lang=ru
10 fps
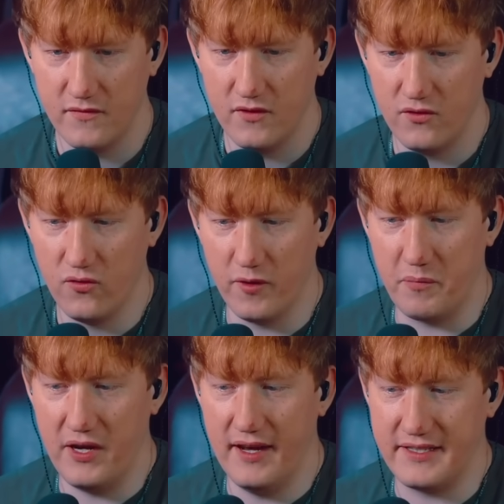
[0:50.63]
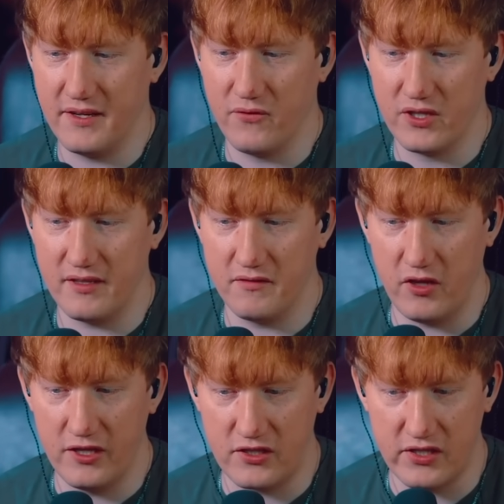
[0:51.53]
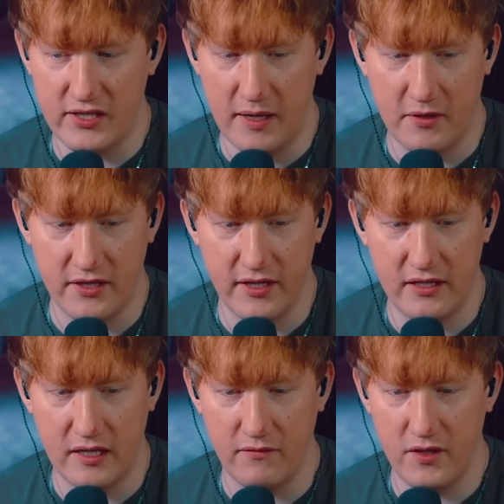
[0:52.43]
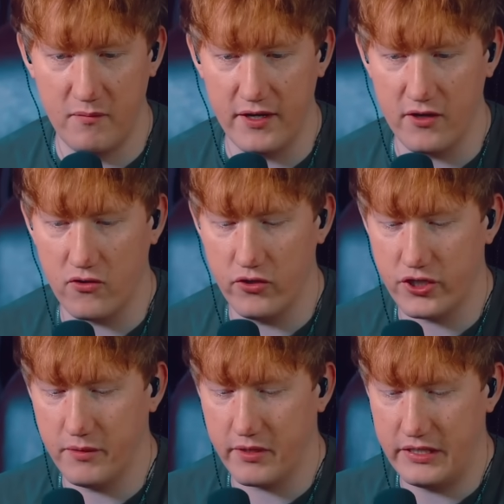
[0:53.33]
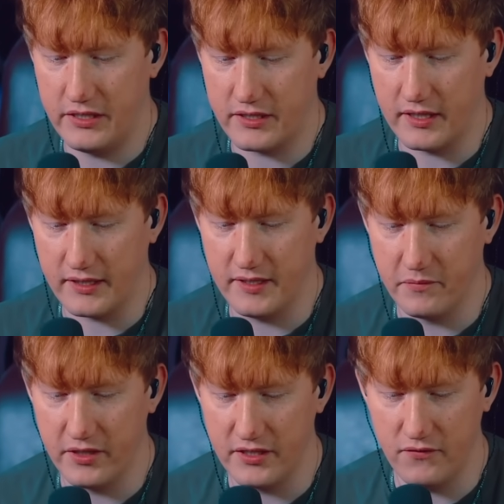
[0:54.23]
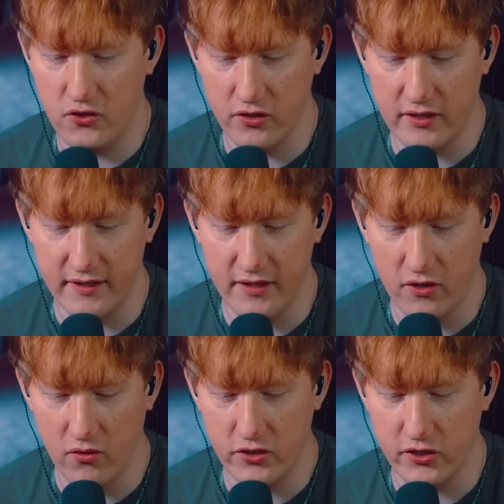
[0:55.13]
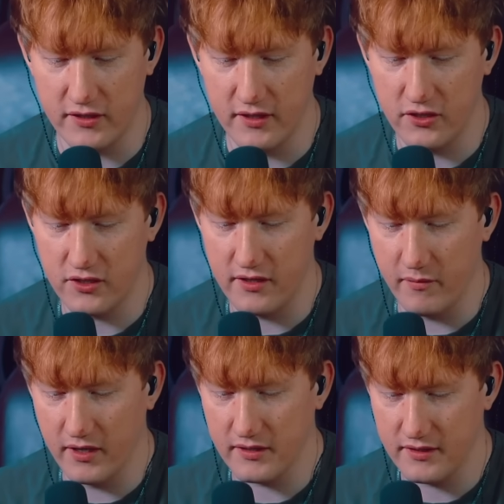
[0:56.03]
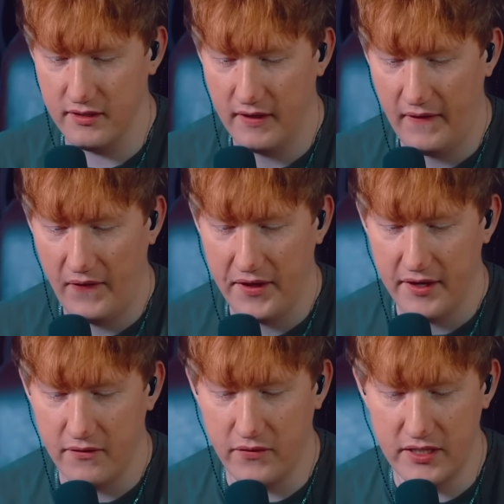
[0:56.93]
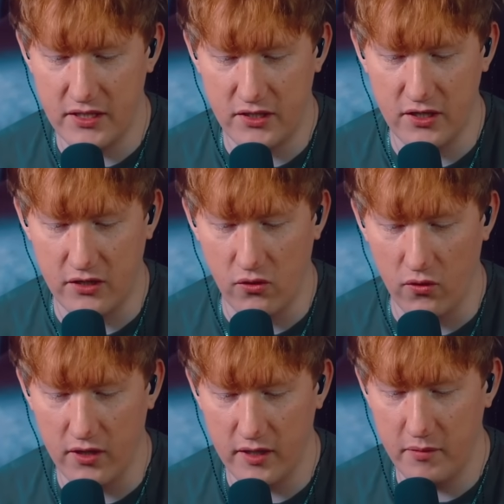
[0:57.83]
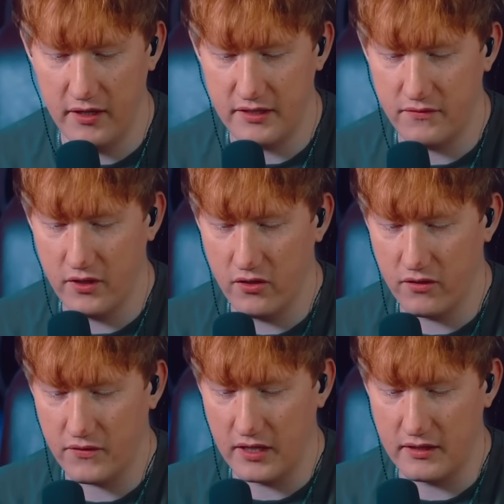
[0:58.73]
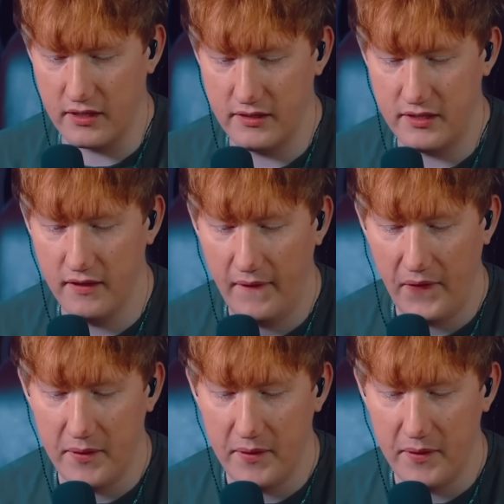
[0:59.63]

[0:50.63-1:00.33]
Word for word: Ну вот, блядь, вот инстасамка на это внимание хочешь обратить? Как тебе, блядь? Девчонка не хочет, значит, сниматься в этих тиктоках, блядь, в ее в контенте.